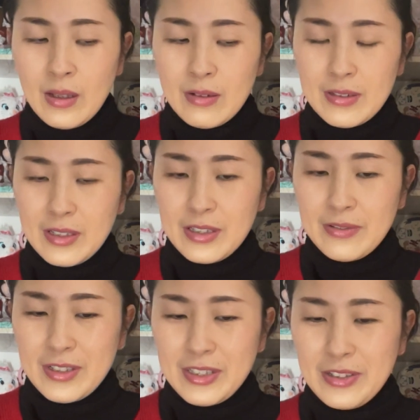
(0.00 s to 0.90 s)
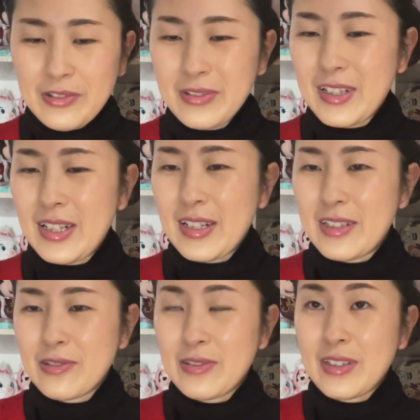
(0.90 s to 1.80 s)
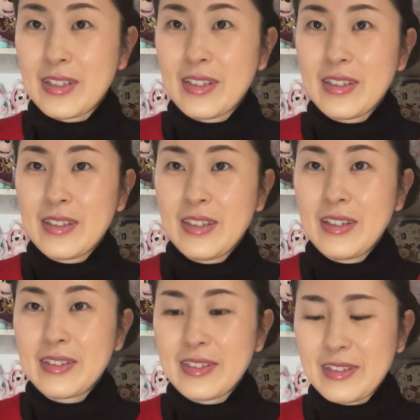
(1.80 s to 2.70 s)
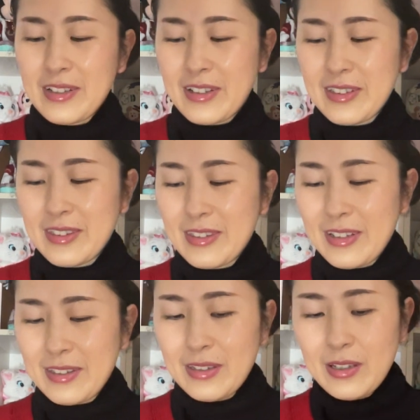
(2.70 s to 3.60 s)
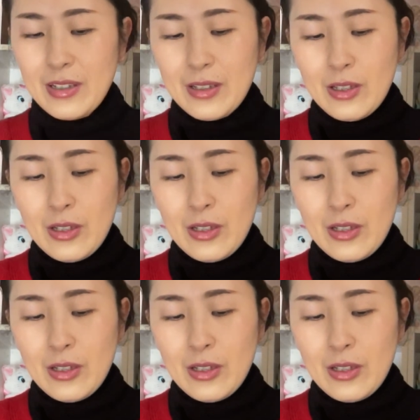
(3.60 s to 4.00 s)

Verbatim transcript: 私は使用感がそんな嫌じゃなかったんで